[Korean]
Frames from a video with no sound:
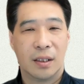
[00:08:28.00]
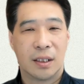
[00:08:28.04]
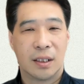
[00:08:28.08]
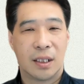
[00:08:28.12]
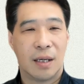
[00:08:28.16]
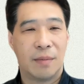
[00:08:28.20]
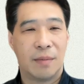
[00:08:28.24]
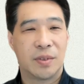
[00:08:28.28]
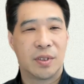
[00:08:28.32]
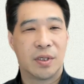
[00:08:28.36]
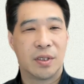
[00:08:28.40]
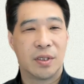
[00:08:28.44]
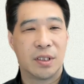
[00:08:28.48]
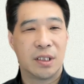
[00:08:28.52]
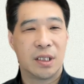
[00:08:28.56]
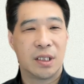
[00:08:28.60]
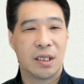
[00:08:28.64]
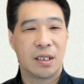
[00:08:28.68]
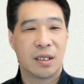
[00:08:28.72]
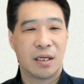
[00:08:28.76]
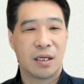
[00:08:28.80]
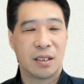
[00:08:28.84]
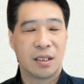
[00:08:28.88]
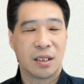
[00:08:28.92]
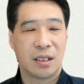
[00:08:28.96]
참
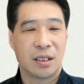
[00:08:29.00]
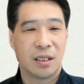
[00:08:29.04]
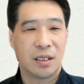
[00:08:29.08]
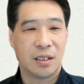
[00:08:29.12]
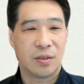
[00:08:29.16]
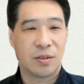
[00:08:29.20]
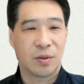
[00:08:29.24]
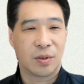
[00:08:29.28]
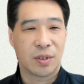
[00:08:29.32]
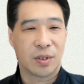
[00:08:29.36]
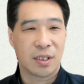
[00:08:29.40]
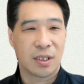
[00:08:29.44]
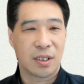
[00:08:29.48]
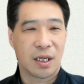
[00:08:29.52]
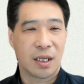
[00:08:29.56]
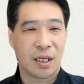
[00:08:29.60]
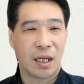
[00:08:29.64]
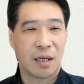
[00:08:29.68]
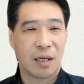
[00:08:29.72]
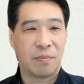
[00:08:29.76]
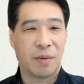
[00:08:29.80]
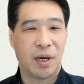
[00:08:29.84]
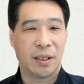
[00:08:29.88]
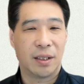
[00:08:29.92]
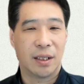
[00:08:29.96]
선지자 되신 그리스도께서
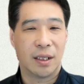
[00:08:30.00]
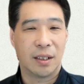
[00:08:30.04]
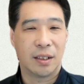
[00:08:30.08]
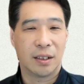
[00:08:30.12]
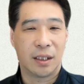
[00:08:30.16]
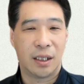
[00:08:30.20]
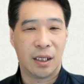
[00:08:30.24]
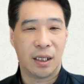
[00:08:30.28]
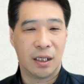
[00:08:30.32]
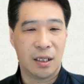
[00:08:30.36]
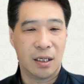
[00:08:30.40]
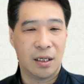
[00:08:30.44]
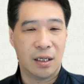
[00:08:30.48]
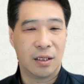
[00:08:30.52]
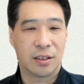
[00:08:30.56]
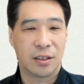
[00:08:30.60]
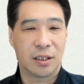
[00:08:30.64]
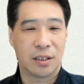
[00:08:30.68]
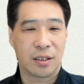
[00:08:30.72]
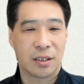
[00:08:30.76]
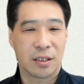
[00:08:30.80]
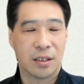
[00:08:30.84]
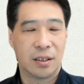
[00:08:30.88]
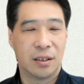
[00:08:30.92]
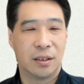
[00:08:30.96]
하나님 만나는 길을
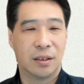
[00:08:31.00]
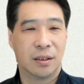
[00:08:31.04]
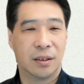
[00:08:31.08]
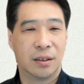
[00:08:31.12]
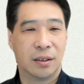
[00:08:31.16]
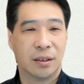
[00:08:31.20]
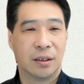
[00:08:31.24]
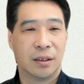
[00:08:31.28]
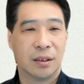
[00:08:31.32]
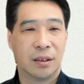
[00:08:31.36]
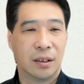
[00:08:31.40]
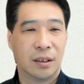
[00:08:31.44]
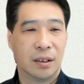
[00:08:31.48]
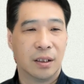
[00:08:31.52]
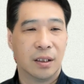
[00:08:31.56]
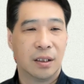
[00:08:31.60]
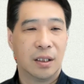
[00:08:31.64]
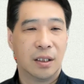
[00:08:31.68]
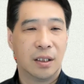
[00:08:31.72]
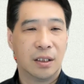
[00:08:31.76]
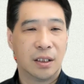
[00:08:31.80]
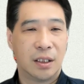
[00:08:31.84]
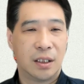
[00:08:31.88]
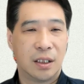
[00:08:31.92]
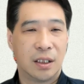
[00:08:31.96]
여셔서
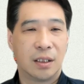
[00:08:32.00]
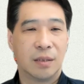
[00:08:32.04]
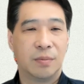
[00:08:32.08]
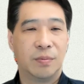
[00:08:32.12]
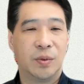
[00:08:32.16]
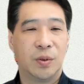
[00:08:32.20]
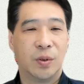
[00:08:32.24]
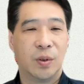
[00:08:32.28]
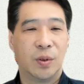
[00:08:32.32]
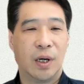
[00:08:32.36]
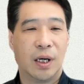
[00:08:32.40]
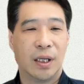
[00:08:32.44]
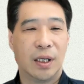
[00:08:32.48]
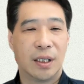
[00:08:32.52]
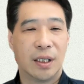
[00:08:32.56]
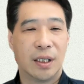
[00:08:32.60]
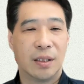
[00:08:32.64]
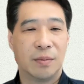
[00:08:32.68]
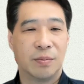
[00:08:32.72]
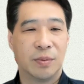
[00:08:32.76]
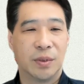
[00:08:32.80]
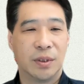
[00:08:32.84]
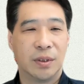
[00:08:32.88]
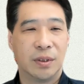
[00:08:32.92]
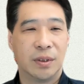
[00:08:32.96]
지금도
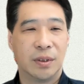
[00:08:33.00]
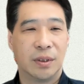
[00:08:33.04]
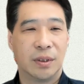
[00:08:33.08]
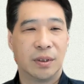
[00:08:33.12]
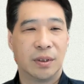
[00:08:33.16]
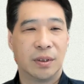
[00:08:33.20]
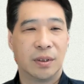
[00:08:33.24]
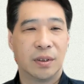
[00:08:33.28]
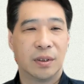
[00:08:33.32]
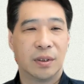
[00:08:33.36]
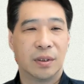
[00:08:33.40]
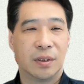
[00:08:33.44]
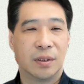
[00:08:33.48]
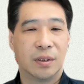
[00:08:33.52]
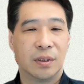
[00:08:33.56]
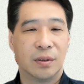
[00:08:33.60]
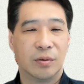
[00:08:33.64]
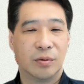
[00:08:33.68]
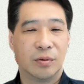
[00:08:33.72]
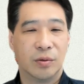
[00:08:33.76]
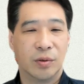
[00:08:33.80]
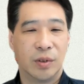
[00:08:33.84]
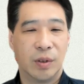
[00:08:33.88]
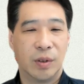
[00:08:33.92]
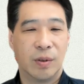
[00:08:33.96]
하나님은
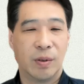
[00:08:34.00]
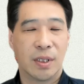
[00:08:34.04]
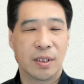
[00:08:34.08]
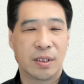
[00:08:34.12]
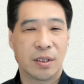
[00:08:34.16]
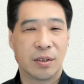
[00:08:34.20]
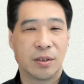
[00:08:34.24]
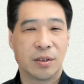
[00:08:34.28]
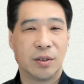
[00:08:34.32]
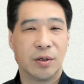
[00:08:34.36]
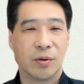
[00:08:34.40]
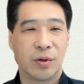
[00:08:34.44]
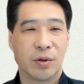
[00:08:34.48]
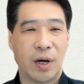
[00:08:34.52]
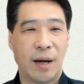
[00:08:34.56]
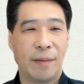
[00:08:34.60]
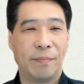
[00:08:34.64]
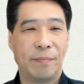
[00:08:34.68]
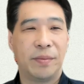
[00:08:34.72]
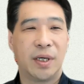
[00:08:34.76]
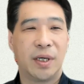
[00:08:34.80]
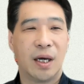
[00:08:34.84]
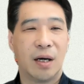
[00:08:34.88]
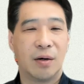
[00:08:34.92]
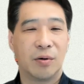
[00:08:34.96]
우리와 성령으로
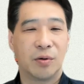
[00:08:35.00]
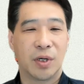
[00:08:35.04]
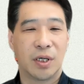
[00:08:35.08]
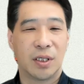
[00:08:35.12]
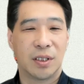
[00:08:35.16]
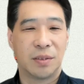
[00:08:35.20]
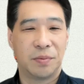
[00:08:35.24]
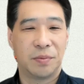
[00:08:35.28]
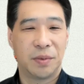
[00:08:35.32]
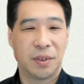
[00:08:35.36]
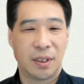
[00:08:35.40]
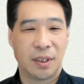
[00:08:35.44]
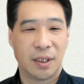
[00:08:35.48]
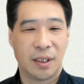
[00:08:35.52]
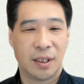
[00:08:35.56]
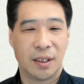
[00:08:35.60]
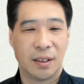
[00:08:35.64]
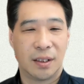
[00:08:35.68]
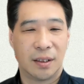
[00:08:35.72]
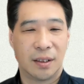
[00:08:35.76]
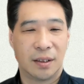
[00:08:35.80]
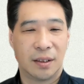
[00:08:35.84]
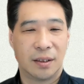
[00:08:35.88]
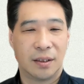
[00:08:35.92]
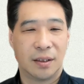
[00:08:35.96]
함께하고 계십니다.
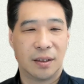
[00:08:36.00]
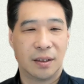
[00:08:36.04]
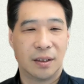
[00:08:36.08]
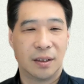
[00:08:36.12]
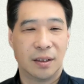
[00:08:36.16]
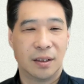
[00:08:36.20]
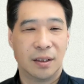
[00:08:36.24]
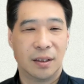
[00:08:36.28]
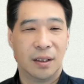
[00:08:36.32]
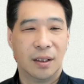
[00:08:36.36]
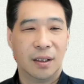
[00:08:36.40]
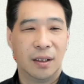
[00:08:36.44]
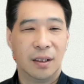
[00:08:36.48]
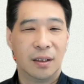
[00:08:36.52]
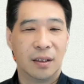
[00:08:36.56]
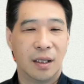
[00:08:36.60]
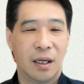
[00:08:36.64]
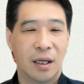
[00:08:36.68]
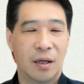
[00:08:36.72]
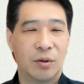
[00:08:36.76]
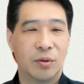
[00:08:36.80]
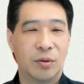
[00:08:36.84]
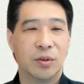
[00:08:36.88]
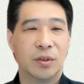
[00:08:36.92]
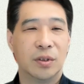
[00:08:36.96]

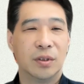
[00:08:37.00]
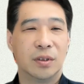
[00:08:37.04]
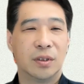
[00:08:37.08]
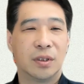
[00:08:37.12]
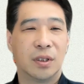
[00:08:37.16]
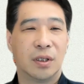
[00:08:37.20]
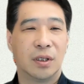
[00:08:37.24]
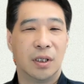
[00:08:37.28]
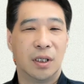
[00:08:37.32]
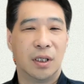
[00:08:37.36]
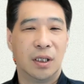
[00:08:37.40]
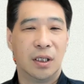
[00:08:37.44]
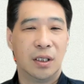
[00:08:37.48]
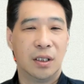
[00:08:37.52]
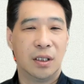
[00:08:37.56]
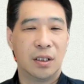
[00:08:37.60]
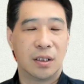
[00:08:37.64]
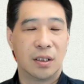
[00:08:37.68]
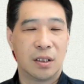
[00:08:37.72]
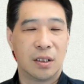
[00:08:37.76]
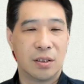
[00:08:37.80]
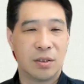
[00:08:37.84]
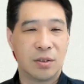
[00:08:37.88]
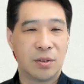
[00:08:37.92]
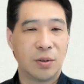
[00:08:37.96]
때로는 저희
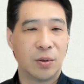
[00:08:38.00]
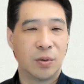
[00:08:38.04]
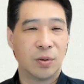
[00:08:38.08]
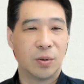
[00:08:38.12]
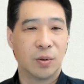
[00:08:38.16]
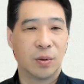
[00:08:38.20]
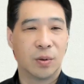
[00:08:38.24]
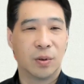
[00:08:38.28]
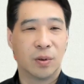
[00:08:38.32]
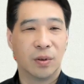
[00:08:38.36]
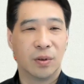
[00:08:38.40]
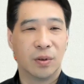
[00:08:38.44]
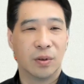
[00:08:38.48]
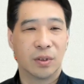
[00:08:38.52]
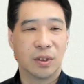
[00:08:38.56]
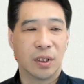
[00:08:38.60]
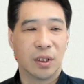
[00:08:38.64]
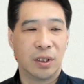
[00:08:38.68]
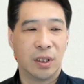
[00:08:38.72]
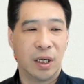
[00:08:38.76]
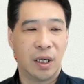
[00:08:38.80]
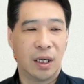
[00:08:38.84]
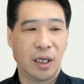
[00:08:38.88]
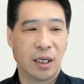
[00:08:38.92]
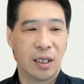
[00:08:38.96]
스스로도
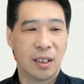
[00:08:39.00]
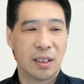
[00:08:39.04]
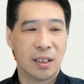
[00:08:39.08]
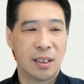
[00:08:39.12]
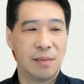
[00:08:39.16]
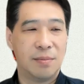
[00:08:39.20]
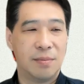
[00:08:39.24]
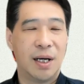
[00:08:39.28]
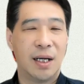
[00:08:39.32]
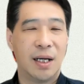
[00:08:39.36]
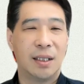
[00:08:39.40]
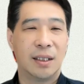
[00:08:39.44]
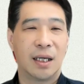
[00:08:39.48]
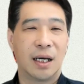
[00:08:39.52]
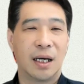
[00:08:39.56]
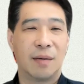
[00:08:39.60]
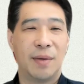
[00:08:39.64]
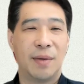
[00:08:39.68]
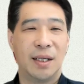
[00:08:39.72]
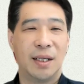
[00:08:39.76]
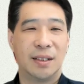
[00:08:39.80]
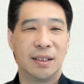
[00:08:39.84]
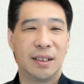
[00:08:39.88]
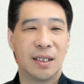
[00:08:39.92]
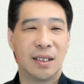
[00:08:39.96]
저희에게 실망할 때가
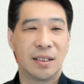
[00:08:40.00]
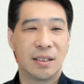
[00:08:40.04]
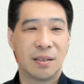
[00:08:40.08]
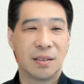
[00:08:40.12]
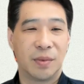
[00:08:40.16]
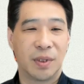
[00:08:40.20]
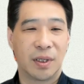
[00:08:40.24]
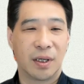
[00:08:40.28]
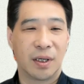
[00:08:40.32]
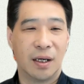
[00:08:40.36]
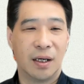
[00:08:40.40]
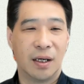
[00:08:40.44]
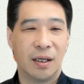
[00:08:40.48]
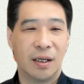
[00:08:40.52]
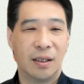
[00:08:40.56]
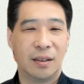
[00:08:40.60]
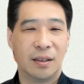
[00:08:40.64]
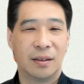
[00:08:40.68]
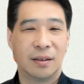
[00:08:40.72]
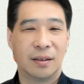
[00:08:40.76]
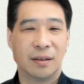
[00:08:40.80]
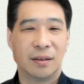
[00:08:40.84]
많지 않습니까?